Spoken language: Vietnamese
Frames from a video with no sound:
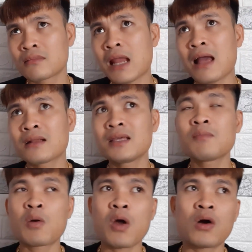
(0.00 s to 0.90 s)
đang thích
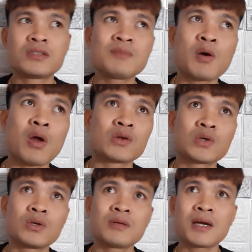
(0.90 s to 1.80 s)
màu đỏ, ship màu đỏ
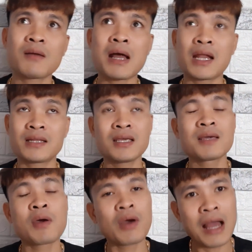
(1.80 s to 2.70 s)
rồi nhưng mà các bạn lại thích
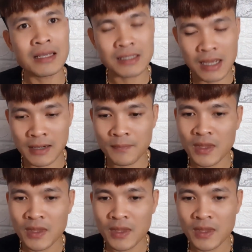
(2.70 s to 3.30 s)
cái màu khác chẳng hạn,